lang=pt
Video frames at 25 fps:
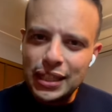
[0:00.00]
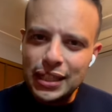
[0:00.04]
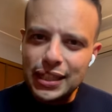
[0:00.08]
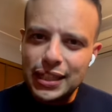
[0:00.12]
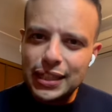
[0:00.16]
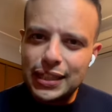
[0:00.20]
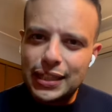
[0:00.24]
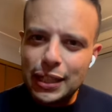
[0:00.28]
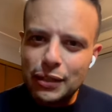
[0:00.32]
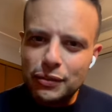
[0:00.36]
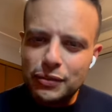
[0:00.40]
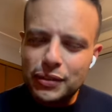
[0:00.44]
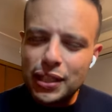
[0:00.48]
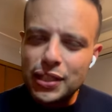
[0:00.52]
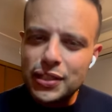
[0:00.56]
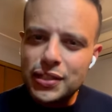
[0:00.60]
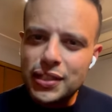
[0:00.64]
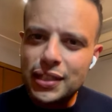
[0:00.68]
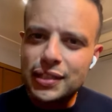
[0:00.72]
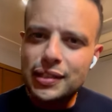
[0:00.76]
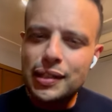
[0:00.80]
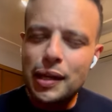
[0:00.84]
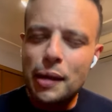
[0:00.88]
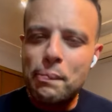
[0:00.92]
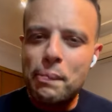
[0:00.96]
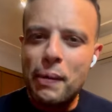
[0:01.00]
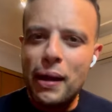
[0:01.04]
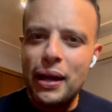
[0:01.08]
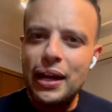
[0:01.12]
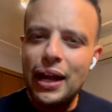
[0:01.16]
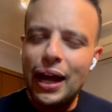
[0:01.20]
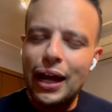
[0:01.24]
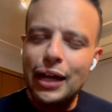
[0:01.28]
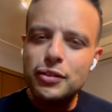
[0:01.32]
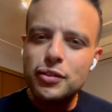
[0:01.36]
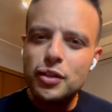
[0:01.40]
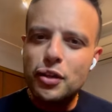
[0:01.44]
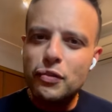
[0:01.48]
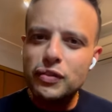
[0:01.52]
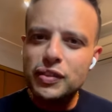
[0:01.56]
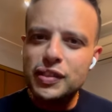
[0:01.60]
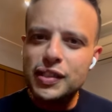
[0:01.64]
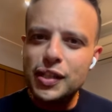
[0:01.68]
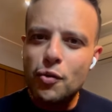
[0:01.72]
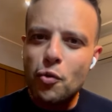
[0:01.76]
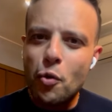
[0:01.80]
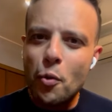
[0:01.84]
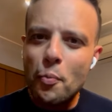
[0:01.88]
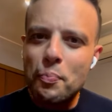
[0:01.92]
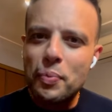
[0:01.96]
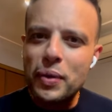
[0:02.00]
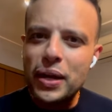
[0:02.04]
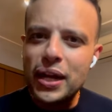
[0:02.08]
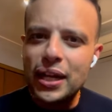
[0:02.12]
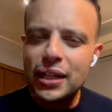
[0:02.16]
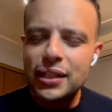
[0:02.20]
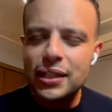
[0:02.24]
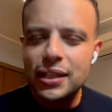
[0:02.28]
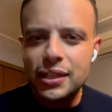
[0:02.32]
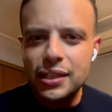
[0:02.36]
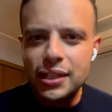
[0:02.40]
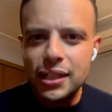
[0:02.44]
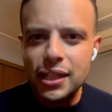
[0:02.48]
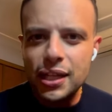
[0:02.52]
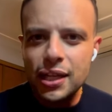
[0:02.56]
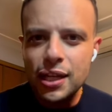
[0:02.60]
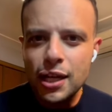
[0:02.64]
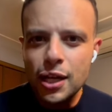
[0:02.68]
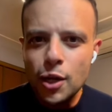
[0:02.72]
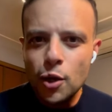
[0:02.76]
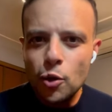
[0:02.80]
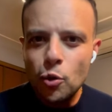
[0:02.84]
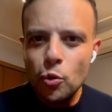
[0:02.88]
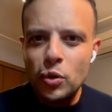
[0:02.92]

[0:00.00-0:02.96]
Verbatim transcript: que tanto tem te atrapalhado e que você compreenda que